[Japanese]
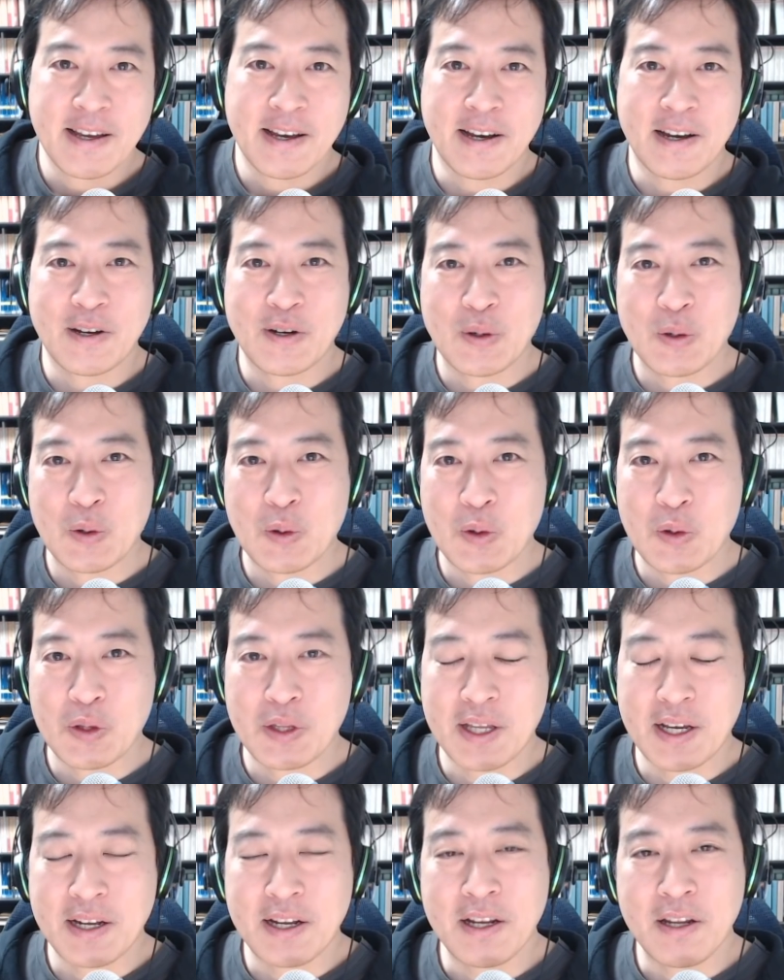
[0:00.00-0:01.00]
あの、
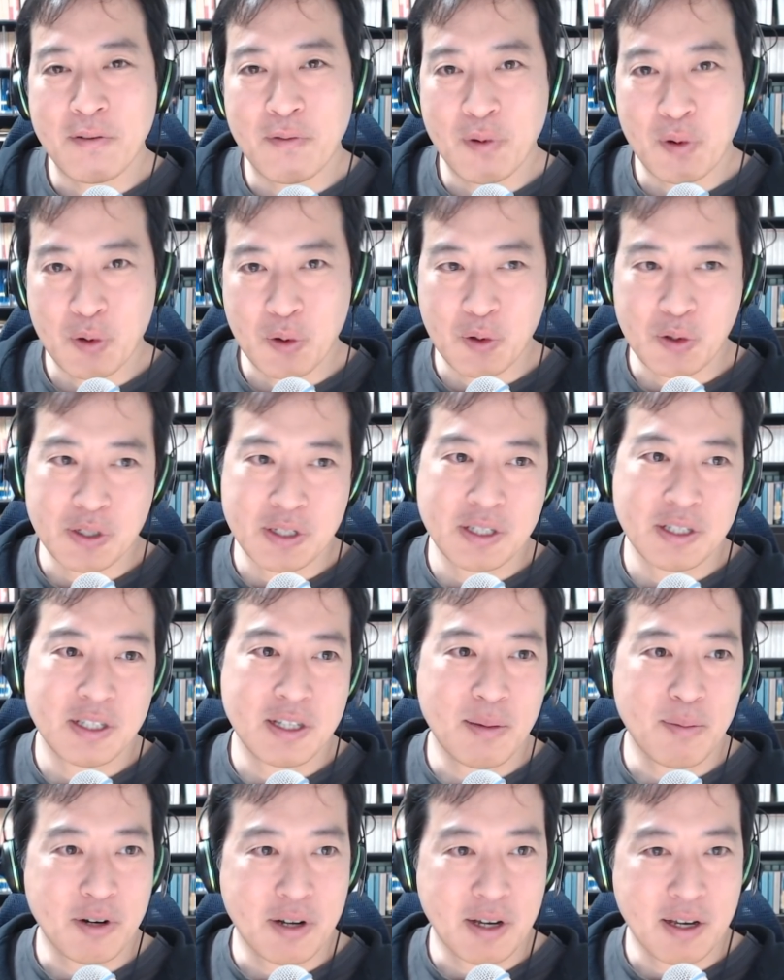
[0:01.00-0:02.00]
誰にフォローし
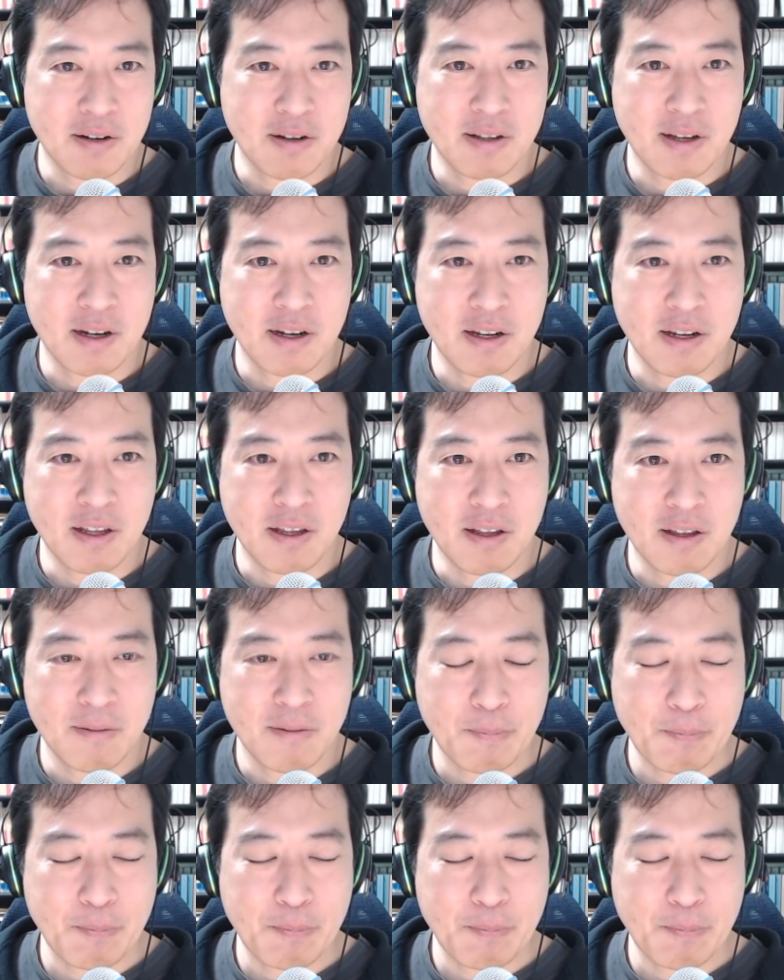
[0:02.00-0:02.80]
てもらえる、誰に、